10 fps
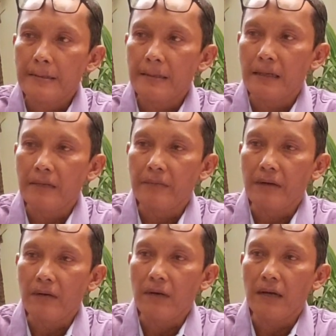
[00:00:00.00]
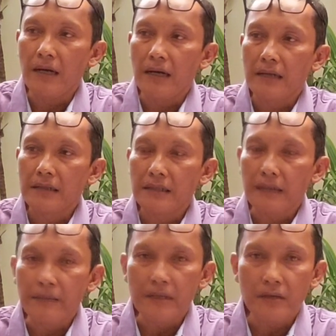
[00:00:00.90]
e, bahwa tidak
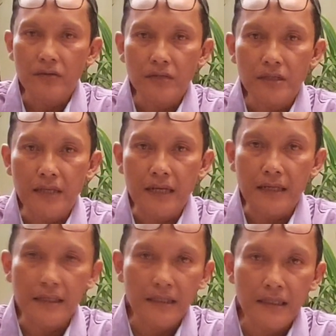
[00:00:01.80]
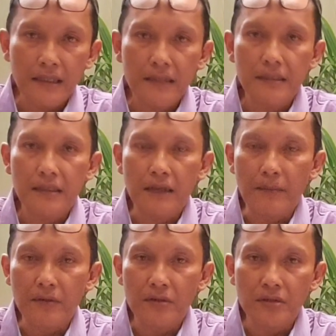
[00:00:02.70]
mengikuti daring, tidak
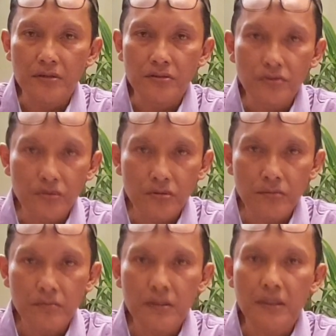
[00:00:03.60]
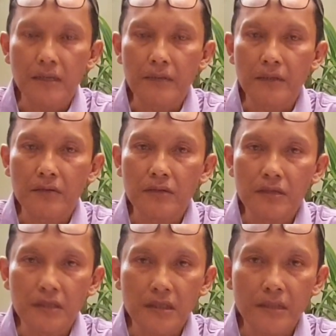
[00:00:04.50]
mengikuti Zoom, tidak mengikuti
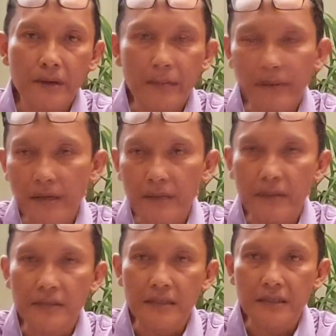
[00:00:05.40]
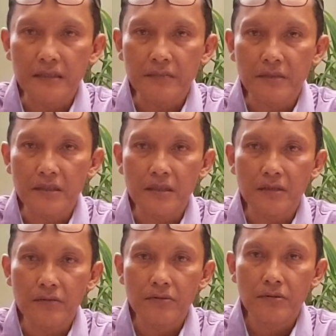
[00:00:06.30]
tim, apalah bahasanya seperti
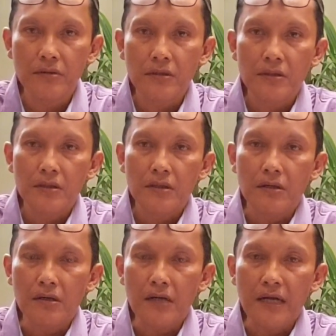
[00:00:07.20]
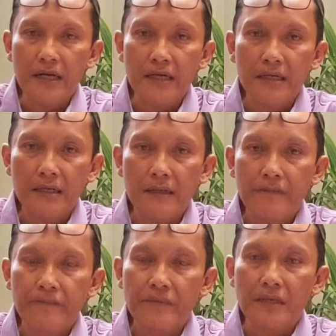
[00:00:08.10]
itu online
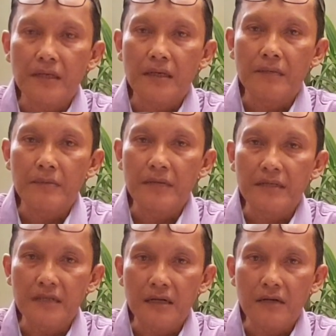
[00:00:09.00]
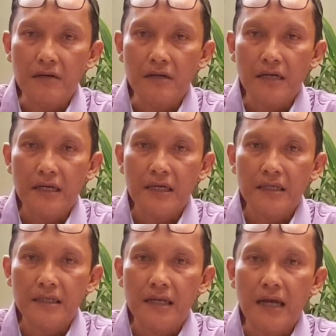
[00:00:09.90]
Eh, pembelajaran
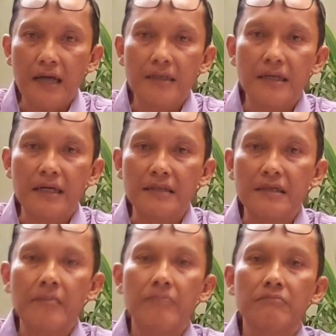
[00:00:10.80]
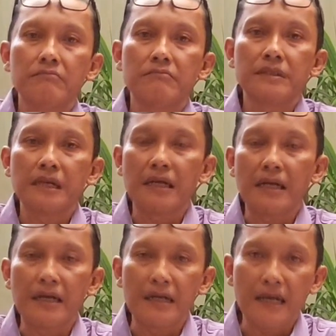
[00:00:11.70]
online dia akan diancam tidak
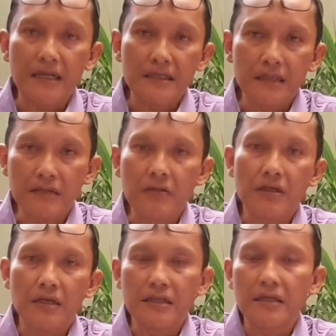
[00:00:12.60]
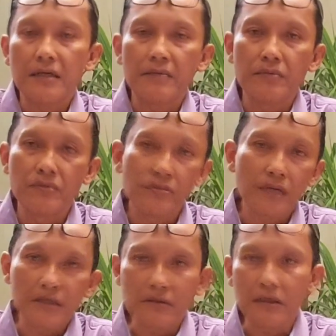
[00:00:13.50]
naik kelas atau nilainya buruk
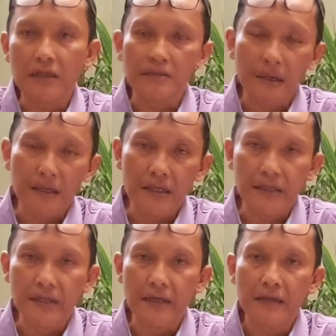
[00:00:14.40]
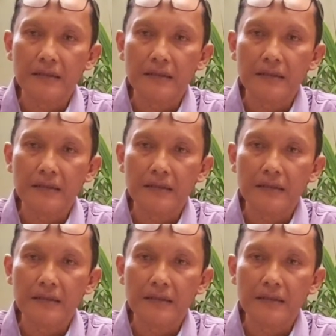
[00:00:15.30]
atau dan sebagainya